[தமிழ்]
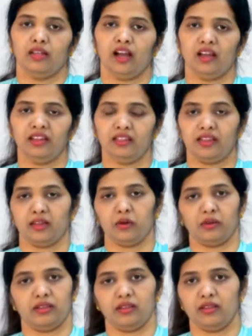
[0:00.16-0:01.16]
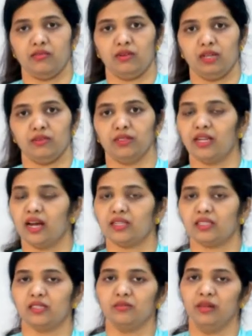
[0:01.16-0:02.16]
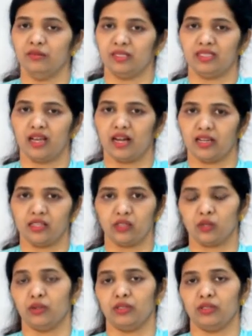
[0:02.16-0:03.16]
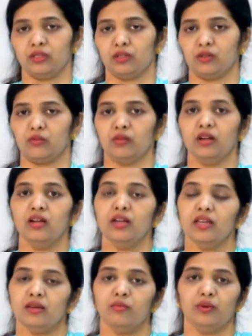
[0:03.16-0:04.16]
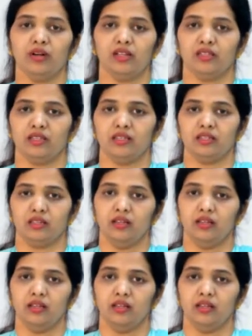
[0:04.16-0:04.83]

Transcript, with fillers: ஞானத்தை குறித்து இவ்வளவு நாட்களும் நம்ம தியானித்து கொண்டிருக்கிறோம் இப்பொழுது